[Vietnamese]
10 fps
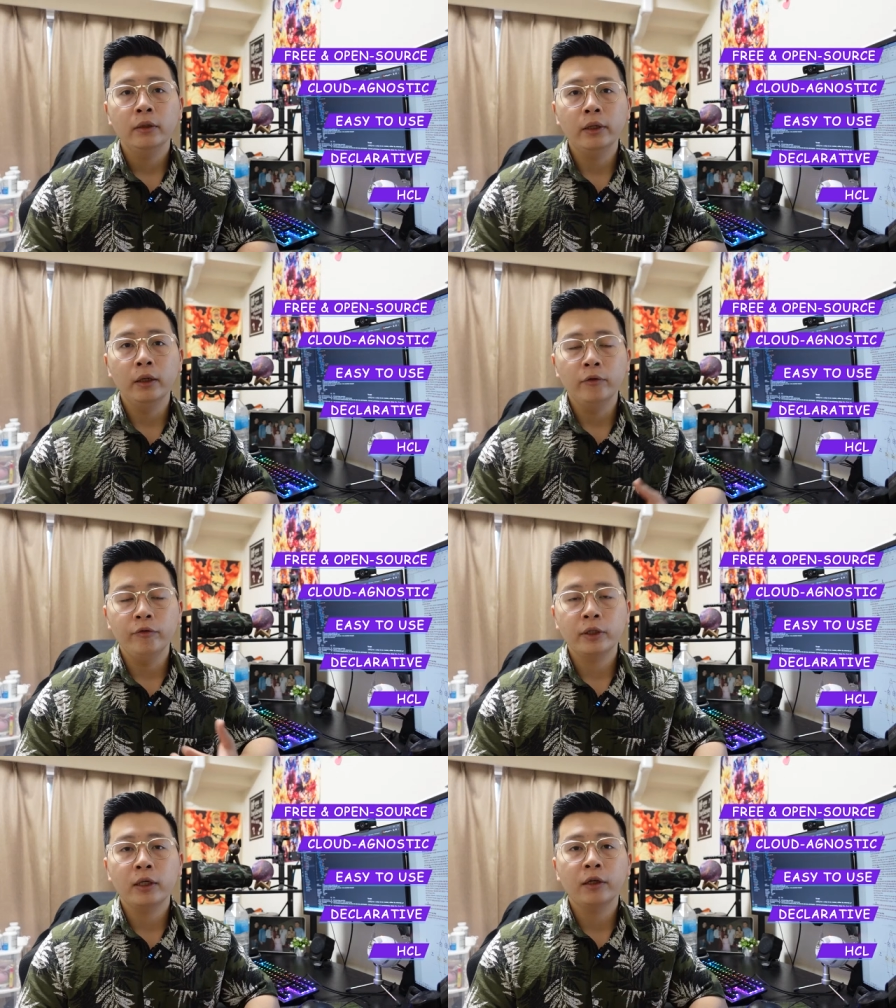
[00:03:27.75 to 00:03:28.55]
để
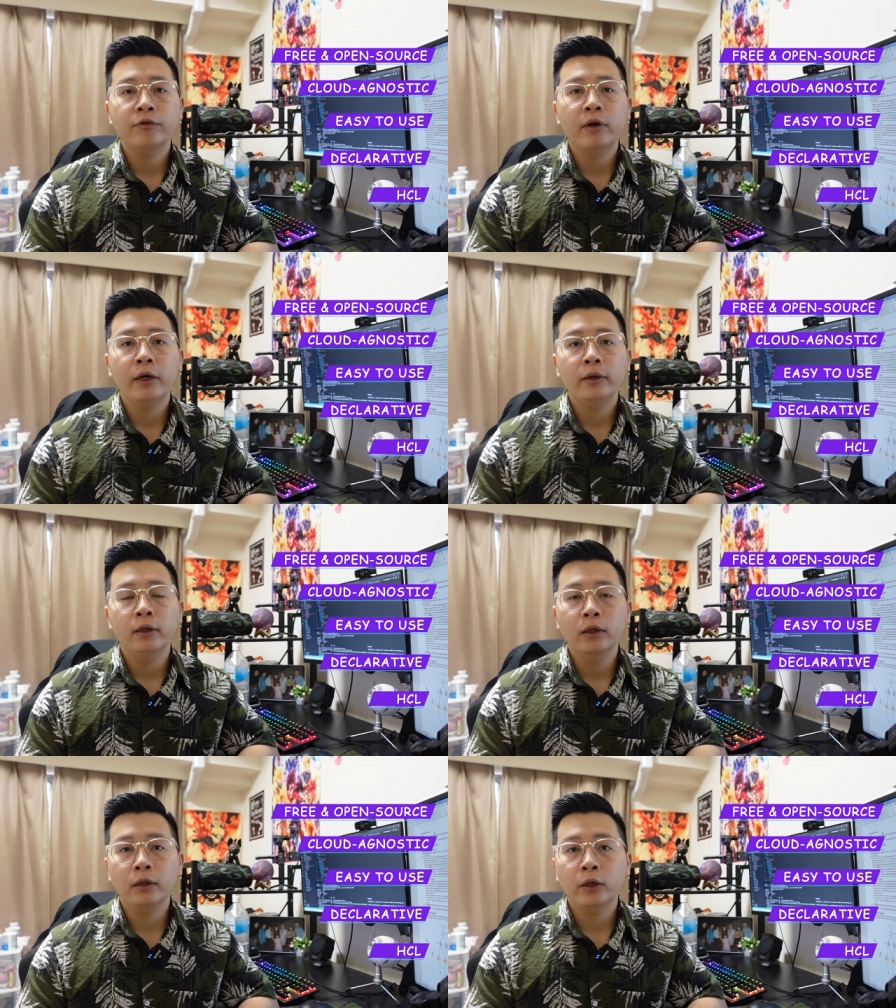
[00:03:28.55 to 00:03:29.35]
viết các cái
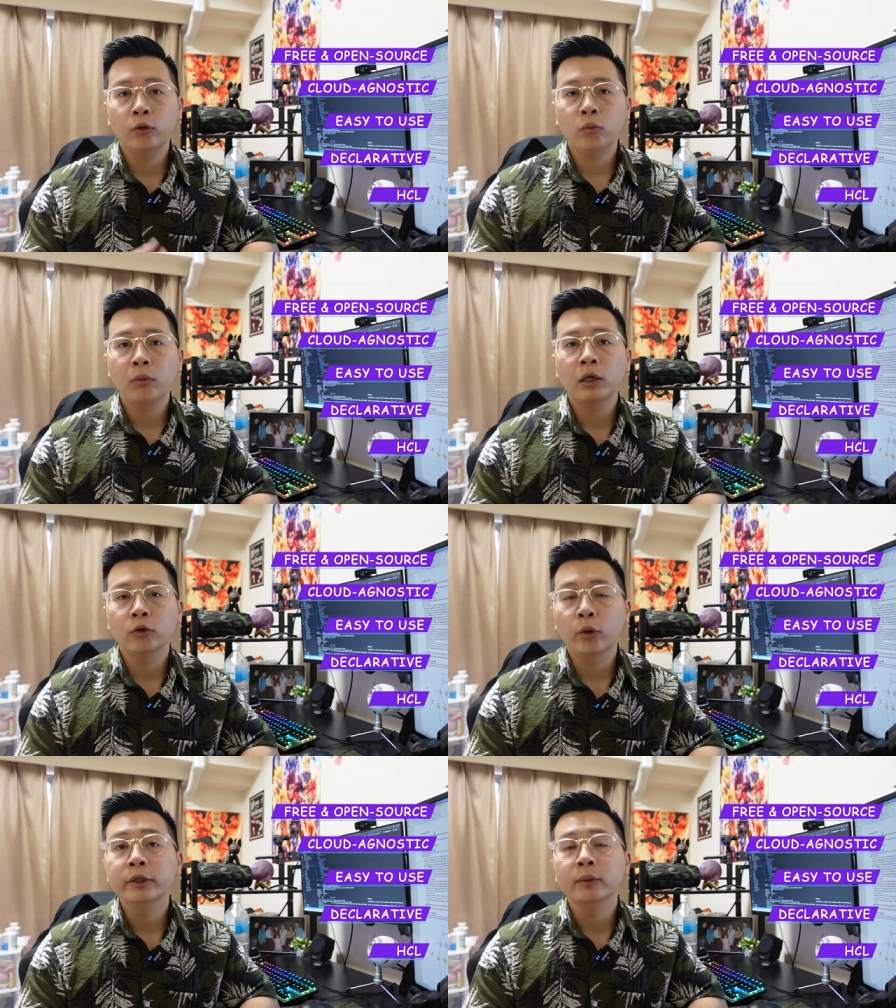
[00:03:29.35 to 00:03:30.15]
file uh, kết thúc bằng
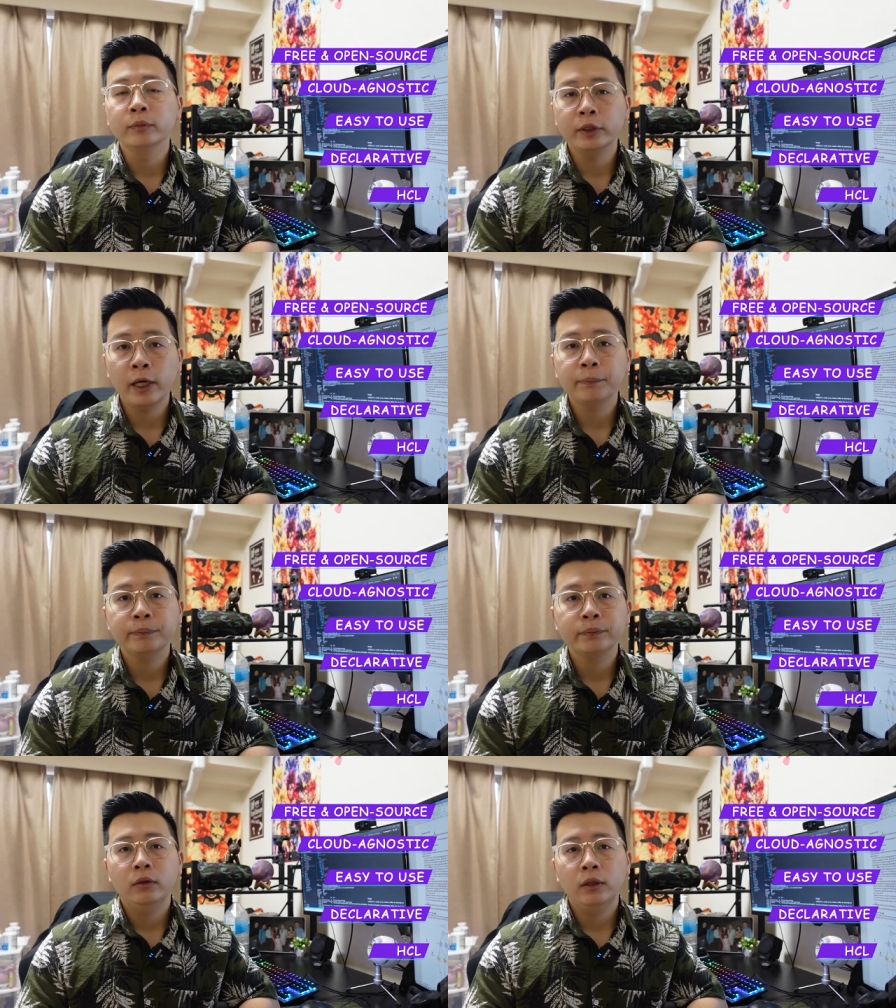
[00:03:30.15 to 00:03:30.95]
đuôi.tf
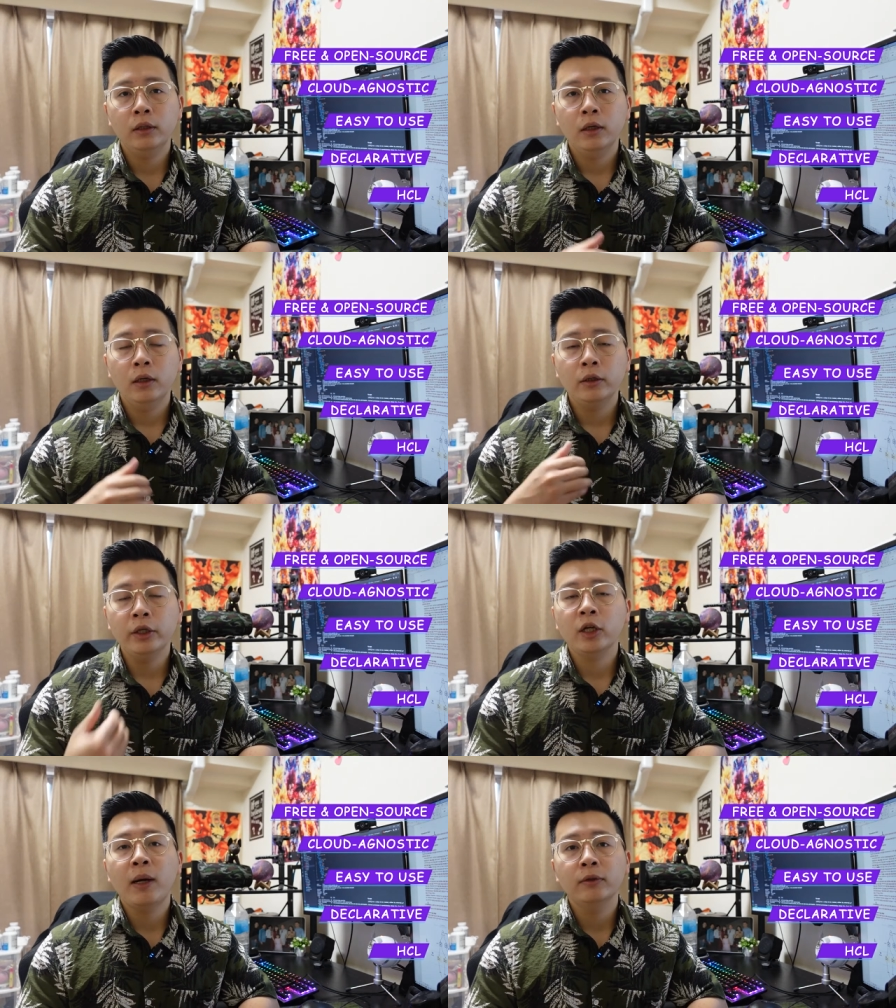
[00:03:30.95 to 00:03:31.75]
thì
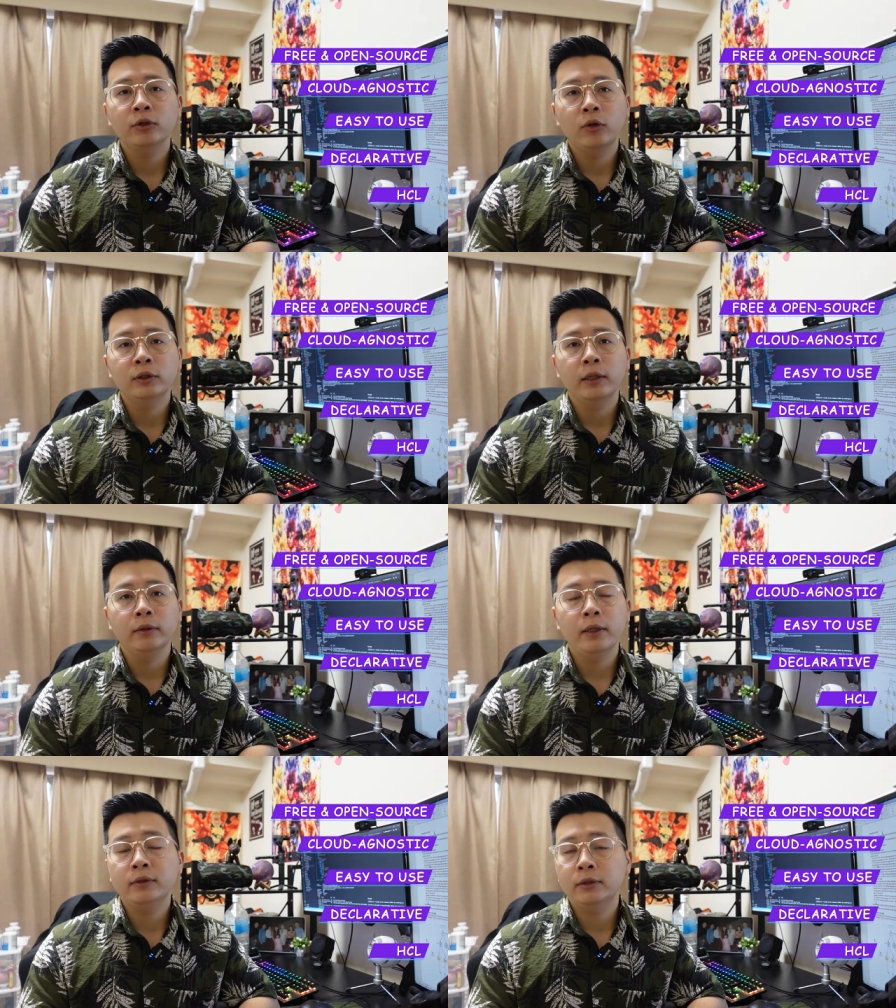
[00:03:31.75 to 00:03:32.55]
khi các bạn so sánh
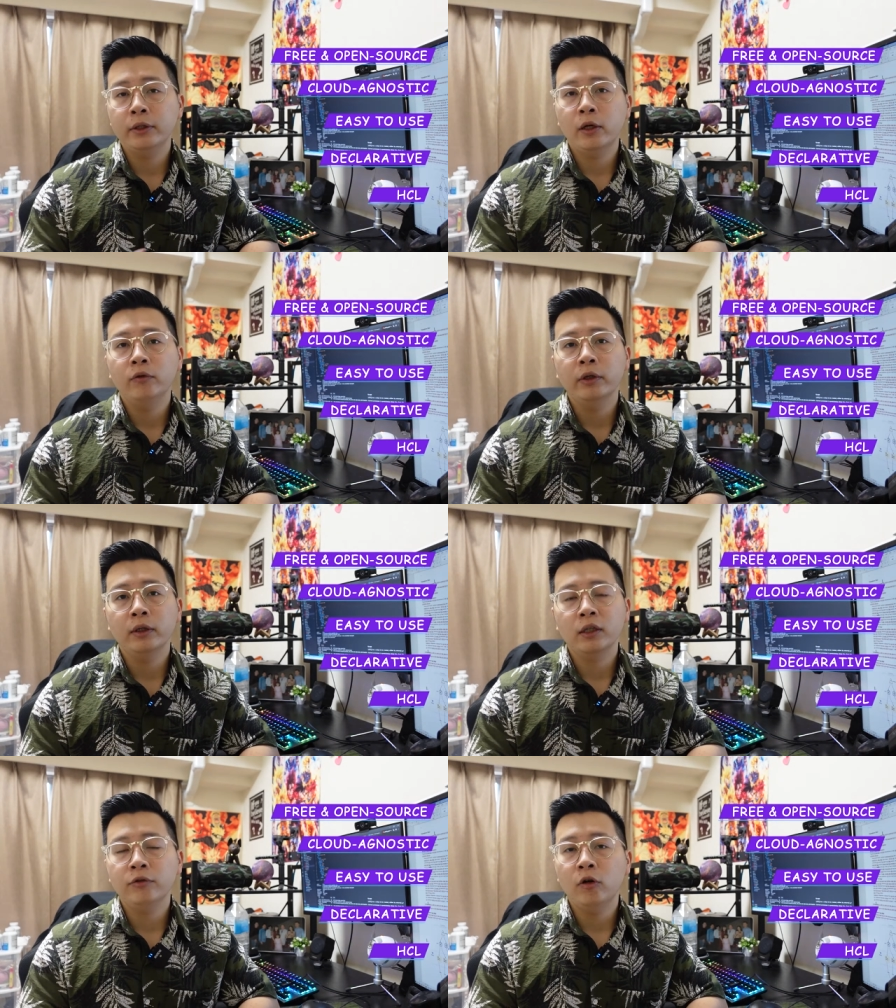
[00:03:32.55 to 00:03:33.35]
HCL với
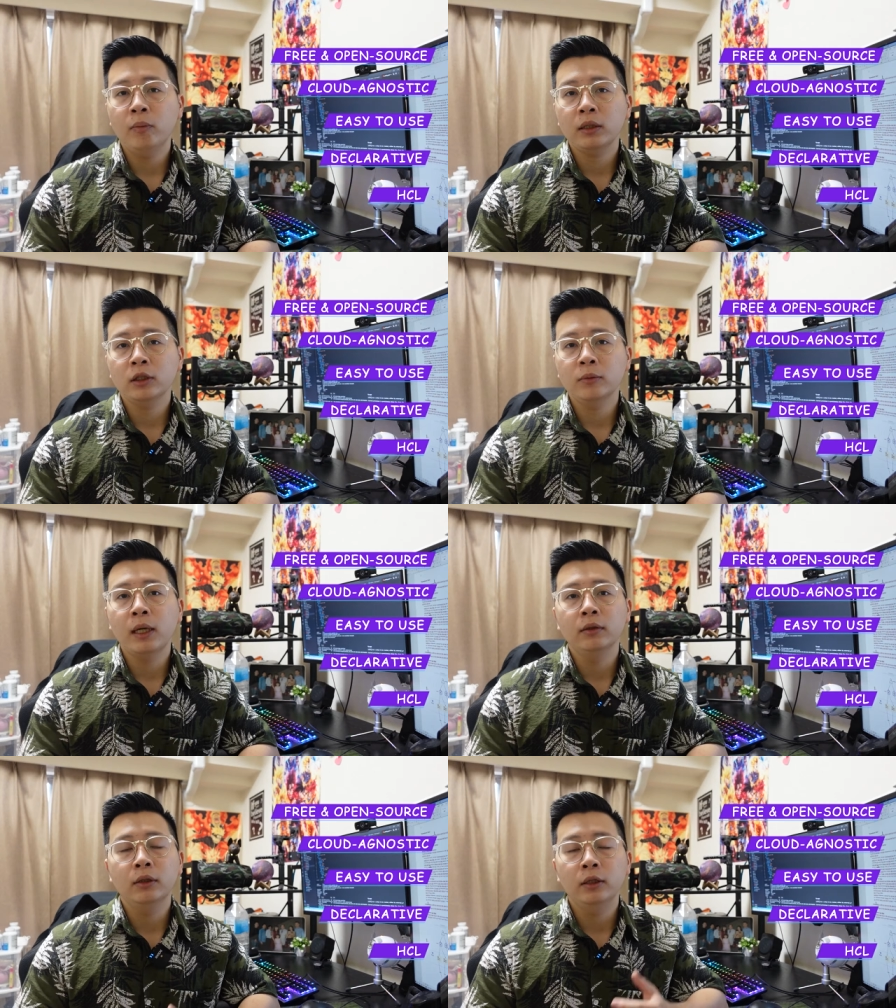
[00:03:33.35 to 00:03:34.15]
các cái format cơ
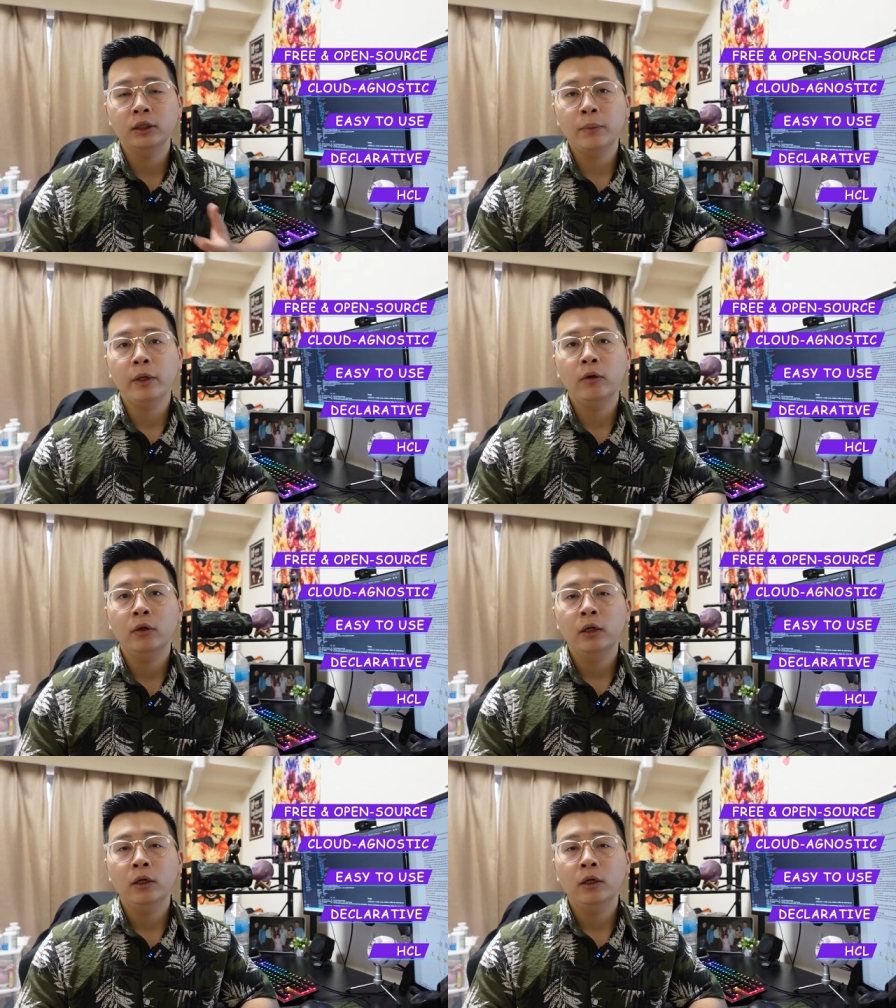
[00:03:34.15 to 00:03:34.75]
bản như là YAML,